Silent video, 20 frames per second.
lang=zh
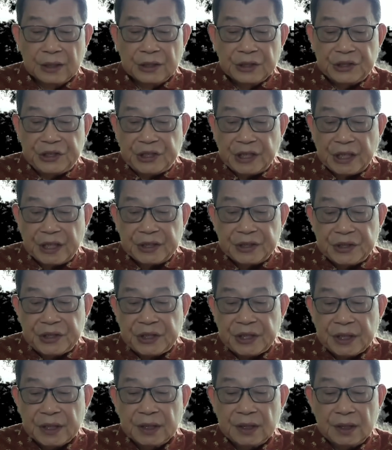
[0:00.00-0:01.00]
减
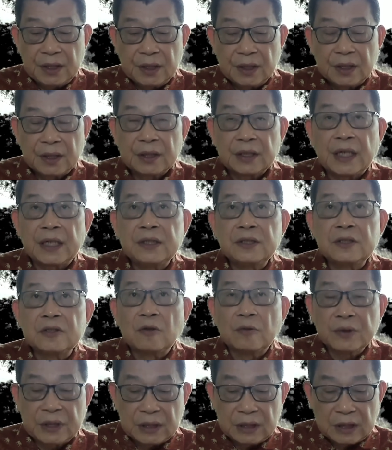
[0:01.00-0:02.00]
轻人
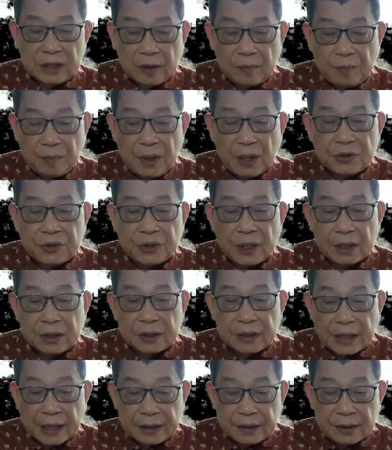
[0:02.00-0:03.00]
工智能灭绝
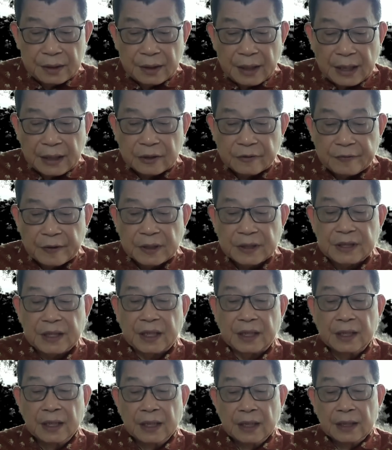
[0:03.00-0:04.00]
人类的风
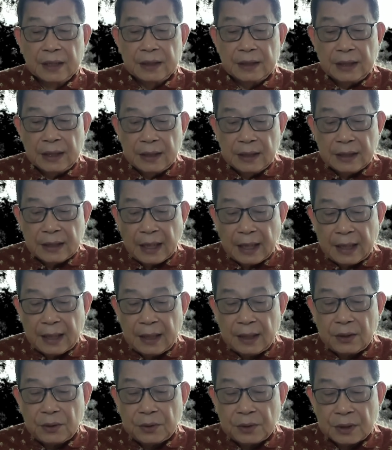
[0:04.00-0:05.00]
险，应该
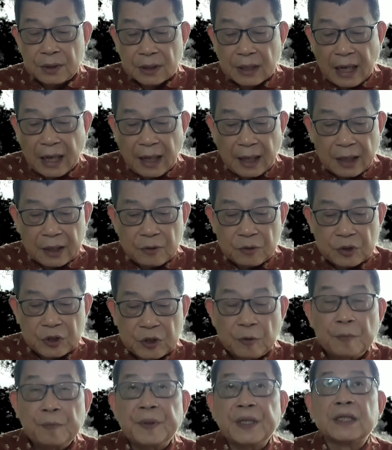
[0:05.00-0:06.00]
与大流
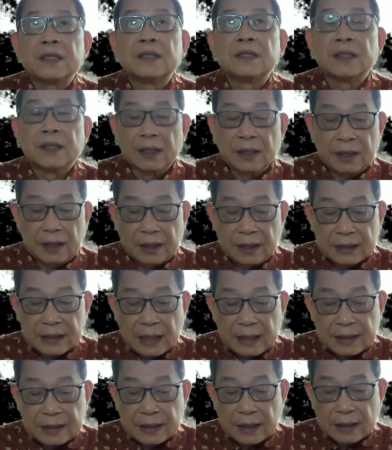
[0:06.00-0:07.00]
行病和核
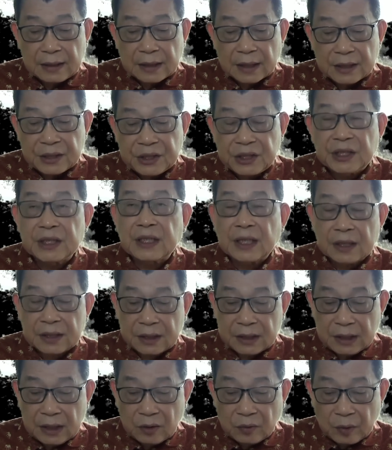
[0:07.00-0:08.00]
战争等其他
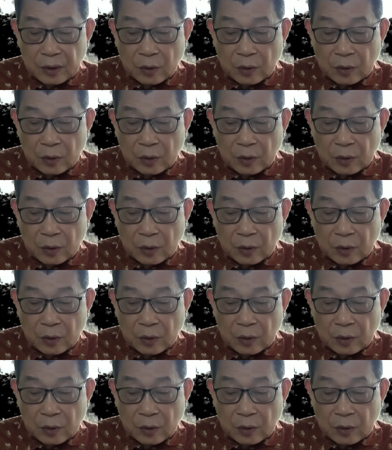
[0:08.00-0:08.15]
社会